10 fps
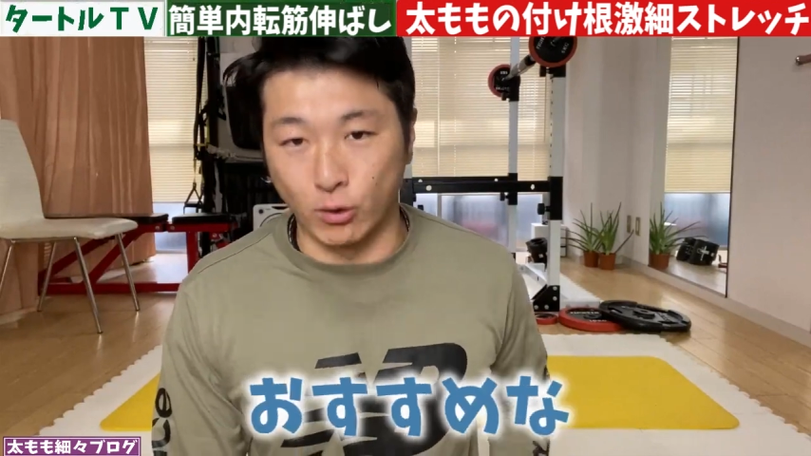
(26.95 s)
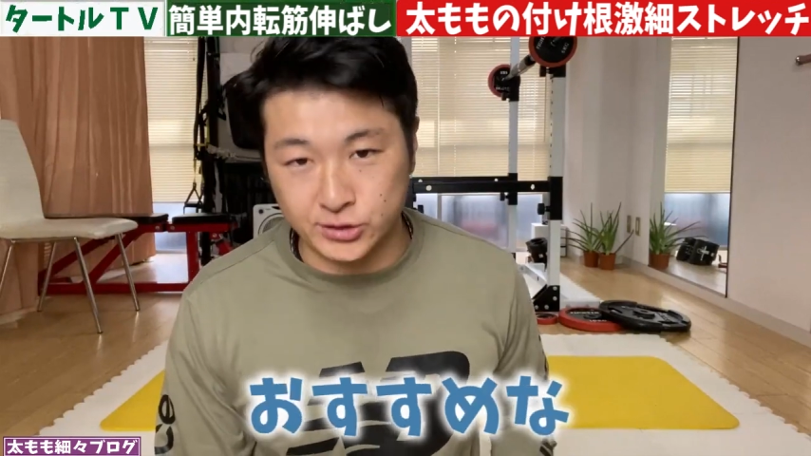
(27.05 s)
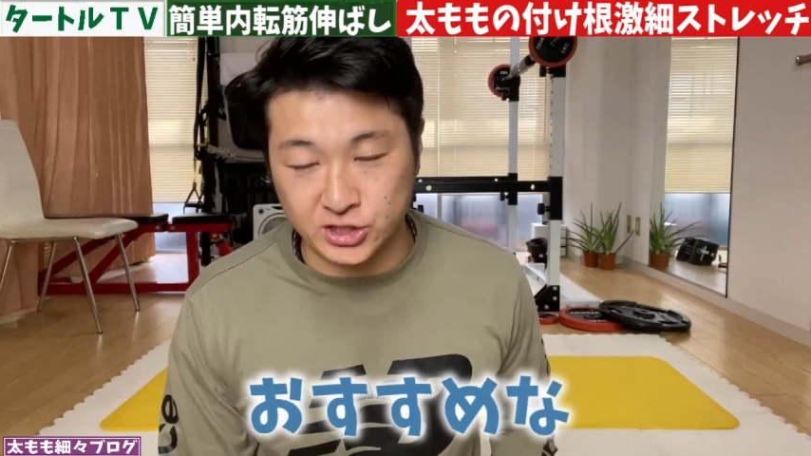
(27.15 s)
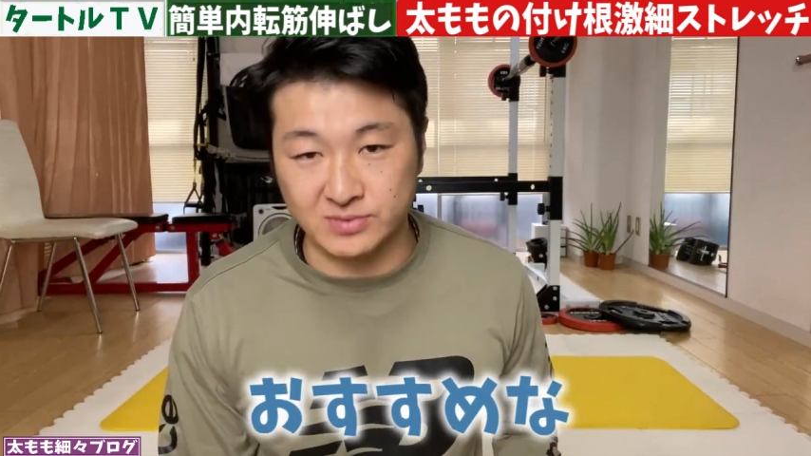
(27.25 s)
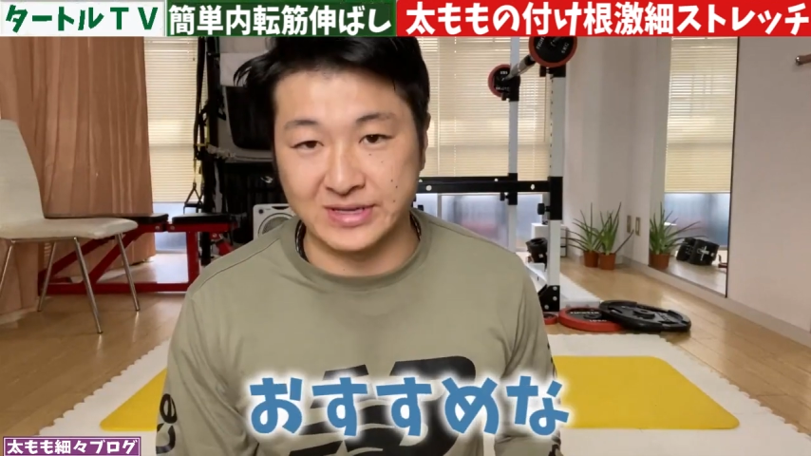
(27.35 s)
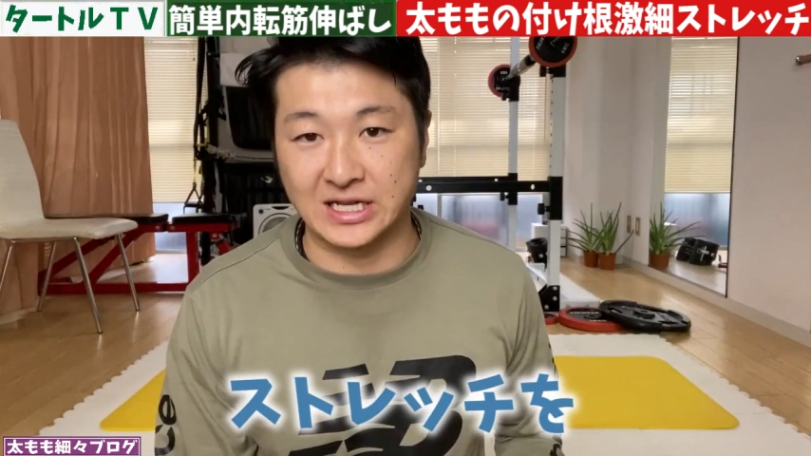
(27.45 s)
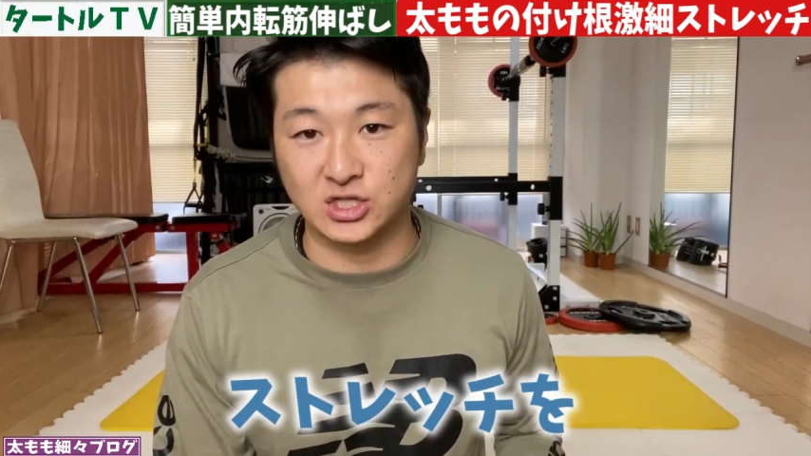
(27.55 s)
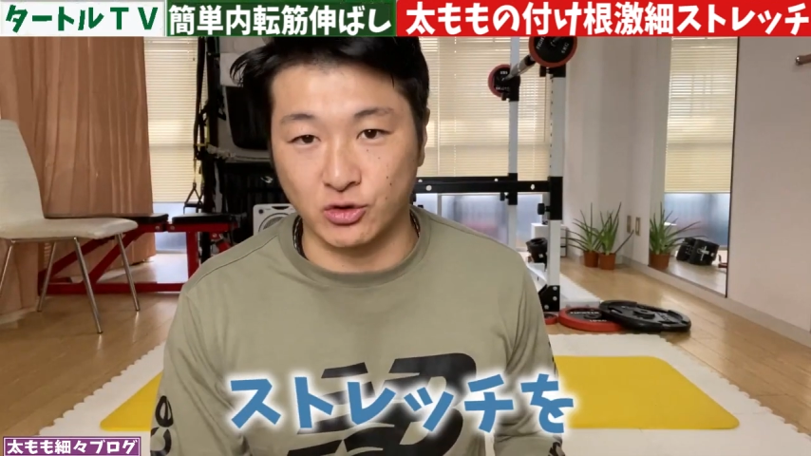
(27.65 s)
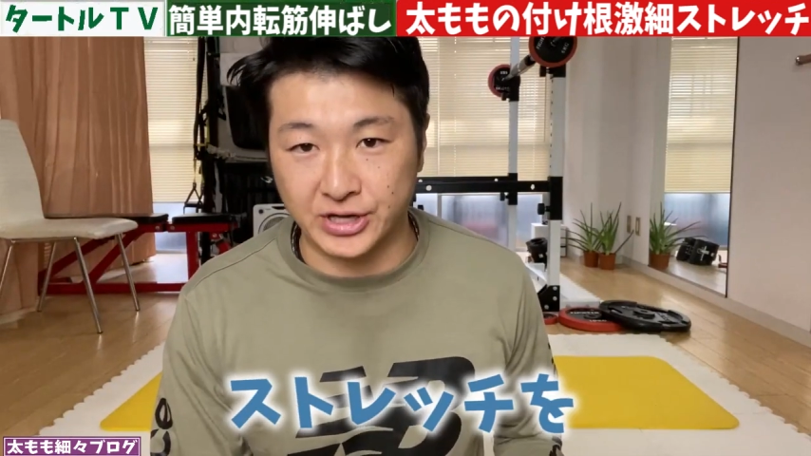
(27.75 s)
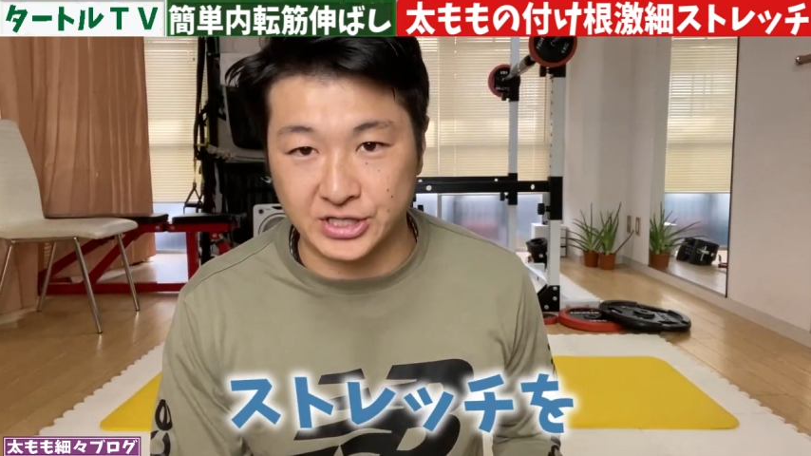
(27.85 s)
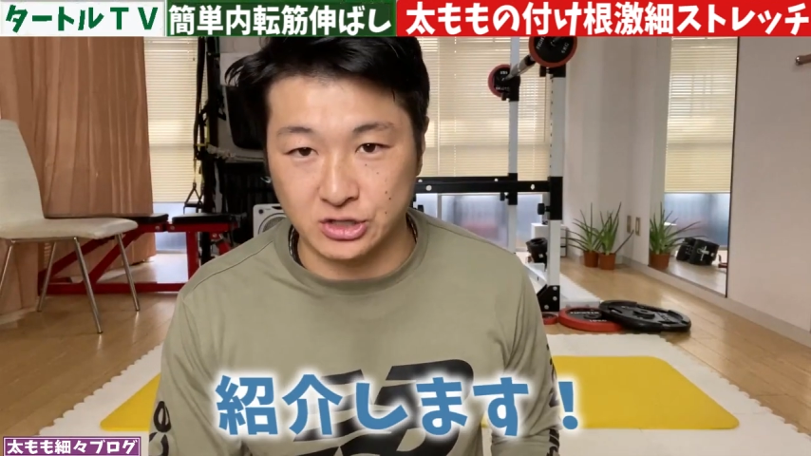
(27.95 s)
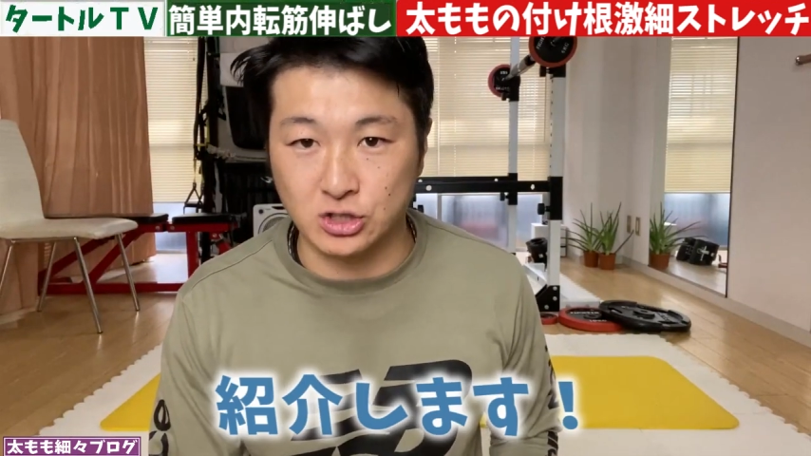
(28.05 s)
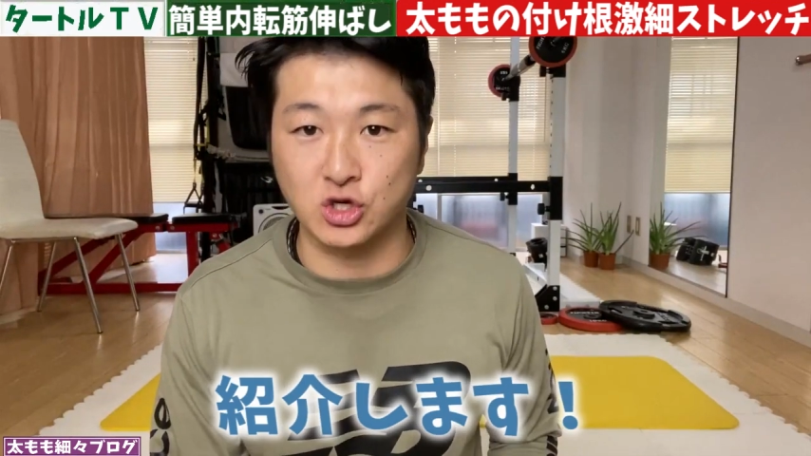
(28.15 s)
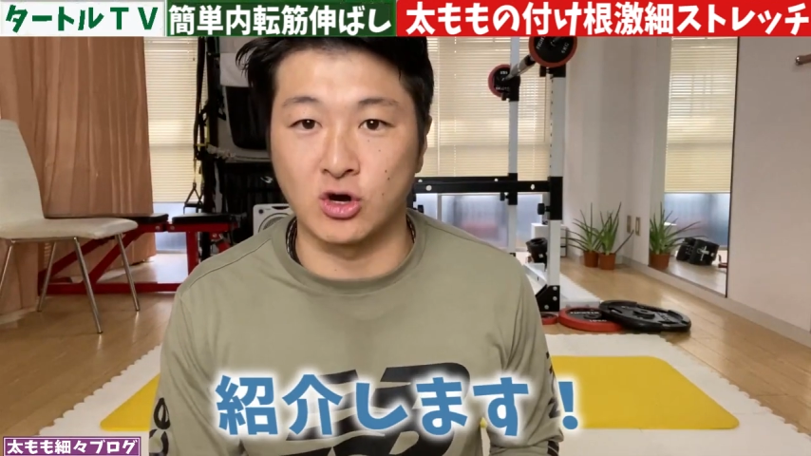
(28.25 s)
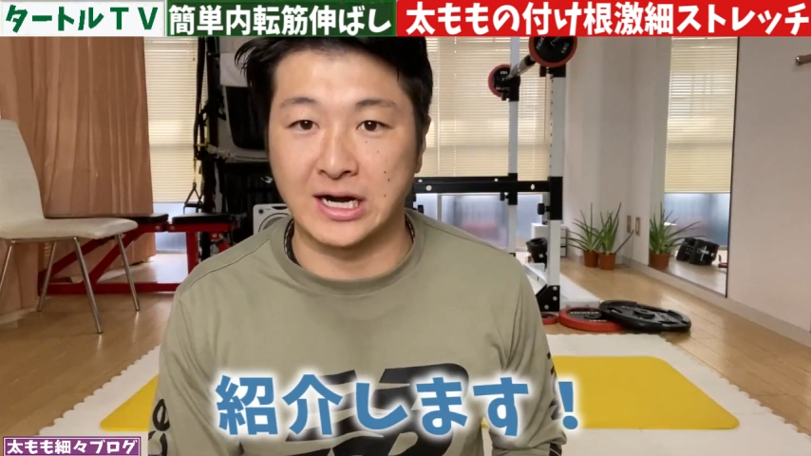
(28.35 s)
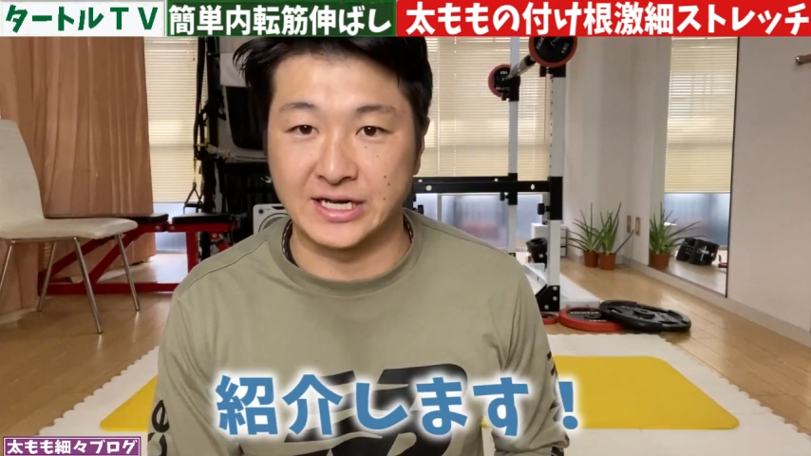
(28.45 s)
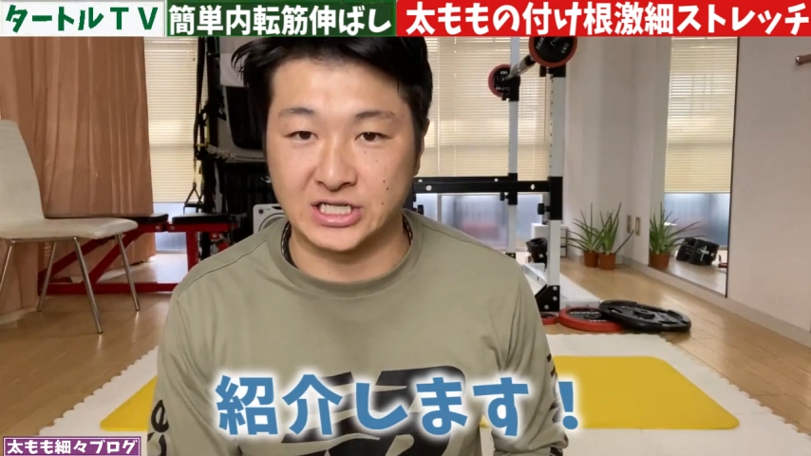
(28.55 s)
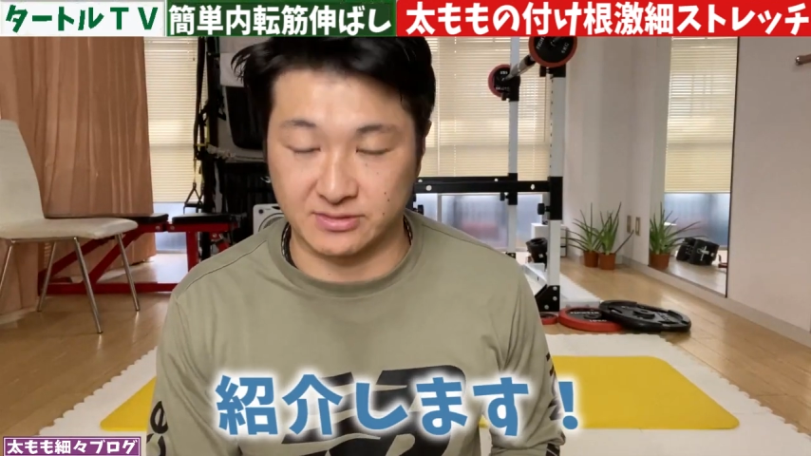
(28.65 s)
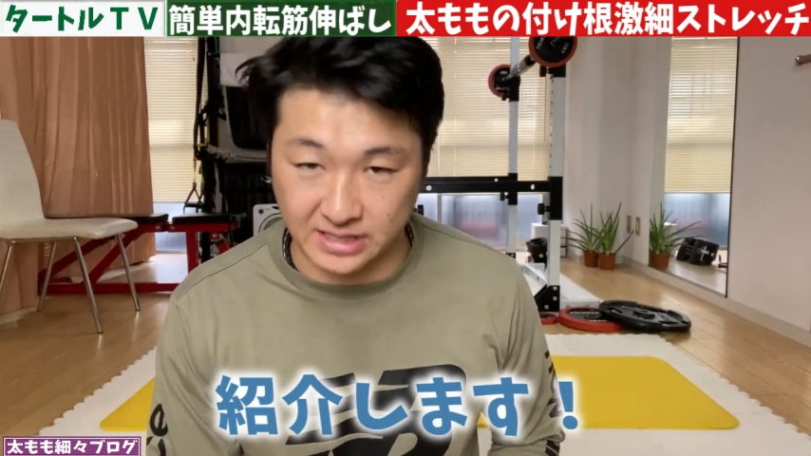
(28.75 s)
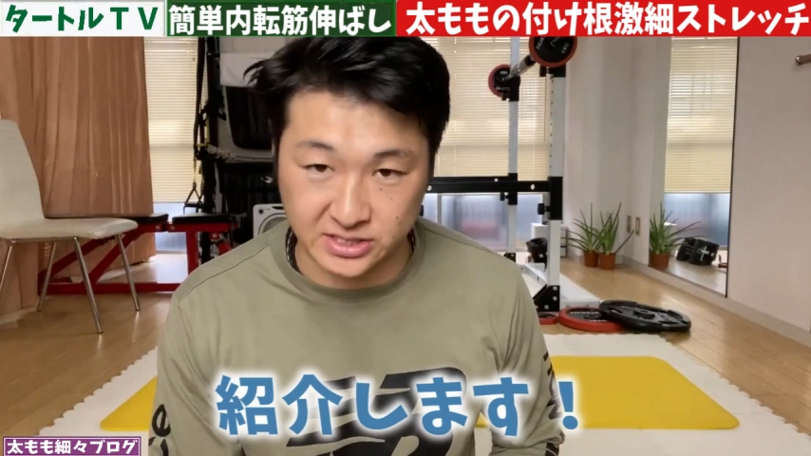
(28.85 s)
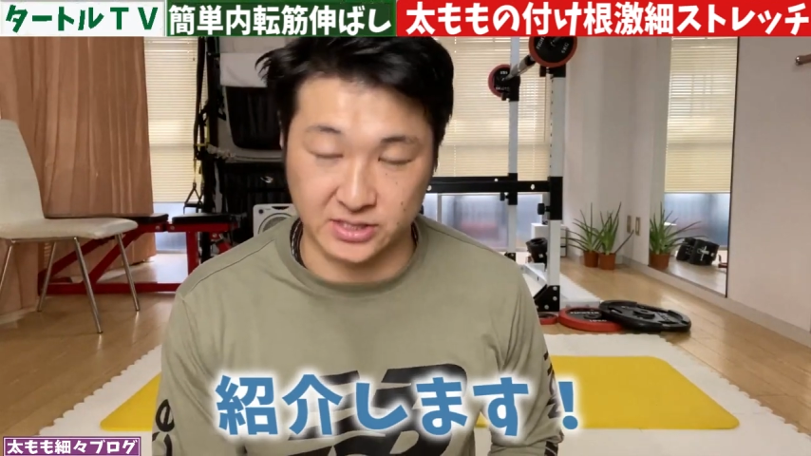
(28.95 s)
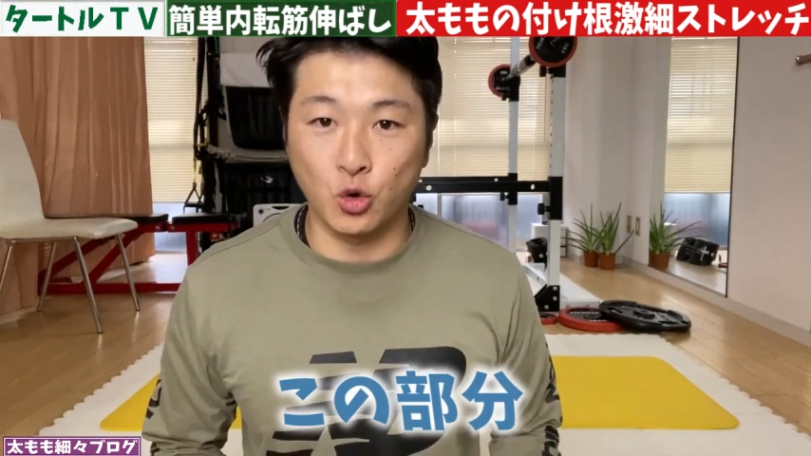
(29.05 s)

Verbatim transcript: おすすめなストレッチを紹介します。